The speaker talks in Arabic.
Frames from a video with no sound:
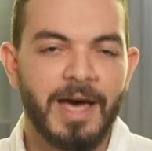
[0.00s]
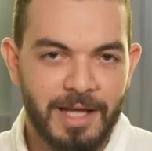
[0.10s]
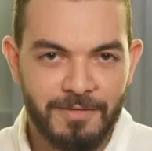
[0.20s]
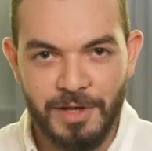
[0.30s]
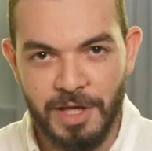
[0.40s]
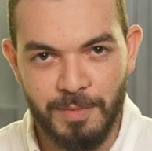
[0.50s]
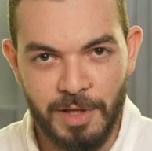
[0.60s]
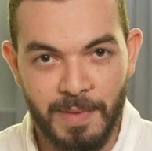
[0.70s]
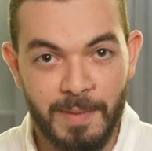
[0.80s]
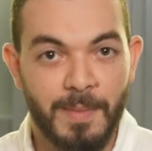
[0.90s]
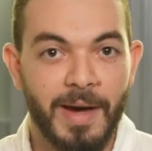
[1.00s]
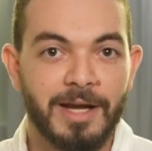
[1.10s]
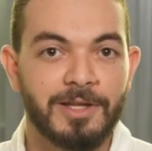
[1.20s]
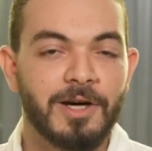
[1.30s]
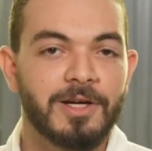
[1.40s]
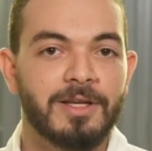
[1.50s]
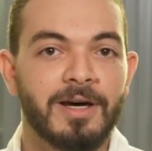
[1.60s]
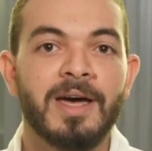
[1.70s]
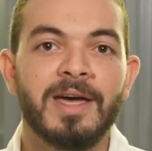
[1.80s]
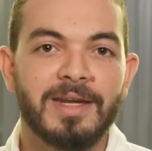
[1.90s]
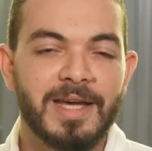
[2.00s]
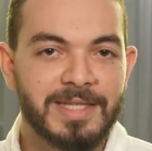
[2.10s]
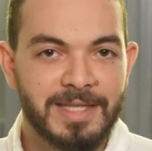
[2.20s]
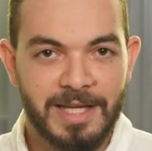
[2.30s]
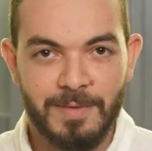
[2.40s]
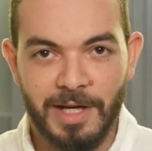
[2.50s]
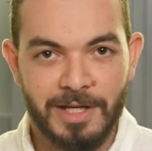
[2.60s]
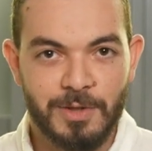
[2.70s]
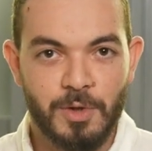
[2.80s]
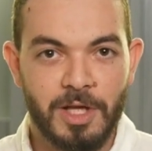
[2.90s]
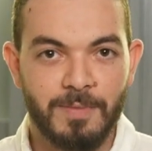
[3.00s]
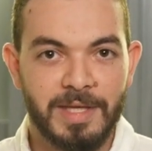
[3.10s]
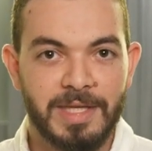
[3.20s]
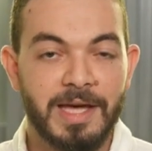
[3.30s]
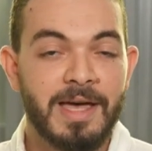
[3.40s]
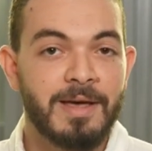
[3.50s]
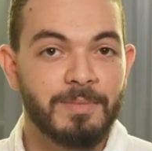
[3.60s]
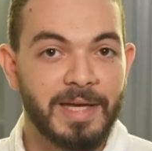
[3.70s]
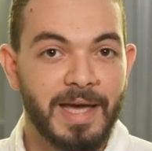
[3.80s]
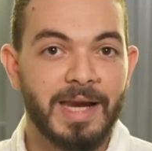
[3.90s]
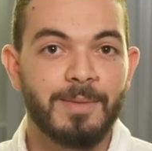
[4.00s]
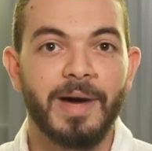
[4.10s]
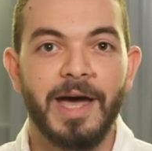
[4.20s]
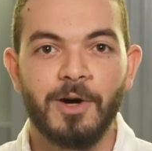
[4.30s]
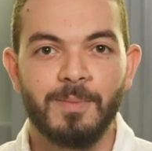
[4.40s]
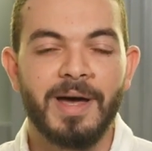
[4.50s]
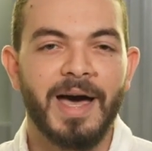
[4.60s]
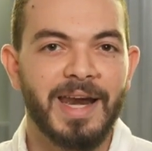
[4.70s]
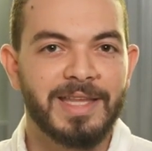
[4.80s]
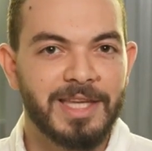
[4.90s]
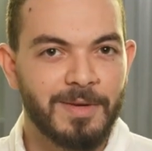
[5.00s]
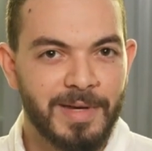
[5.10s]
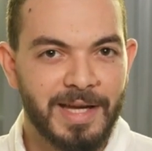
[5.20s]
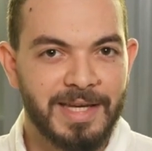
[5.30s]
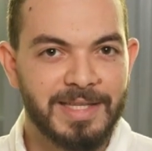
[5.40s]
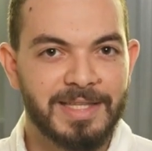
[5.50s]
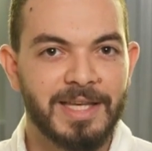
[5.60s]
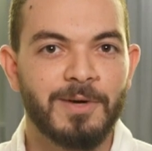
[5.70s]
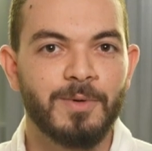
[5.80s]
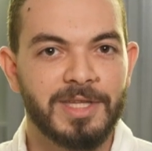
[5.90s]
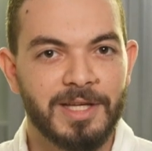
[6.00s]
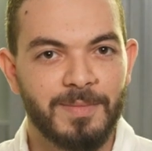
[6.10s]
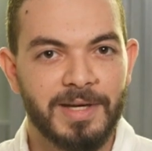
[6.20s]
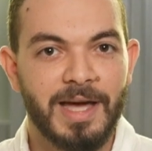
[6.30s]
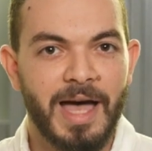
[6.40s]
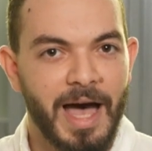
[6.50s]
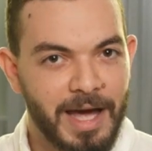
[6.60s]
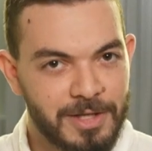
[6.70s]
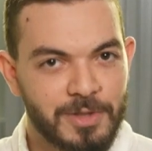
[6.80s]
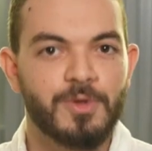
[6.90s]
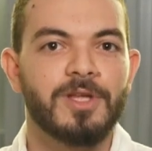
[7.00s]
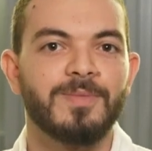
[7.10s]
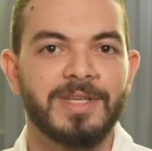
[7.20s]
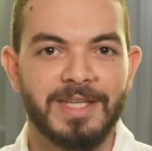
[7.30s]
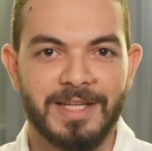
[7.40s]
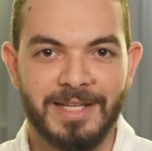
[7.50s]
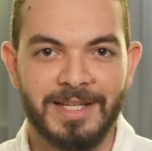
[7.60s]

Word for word: حتف الشبشب هيبقى معانا النهارده ناس كتيره من على السوشيال ميديا نتكلم معاهم على التربيه الجديده والتربيه على السوشيال ميديا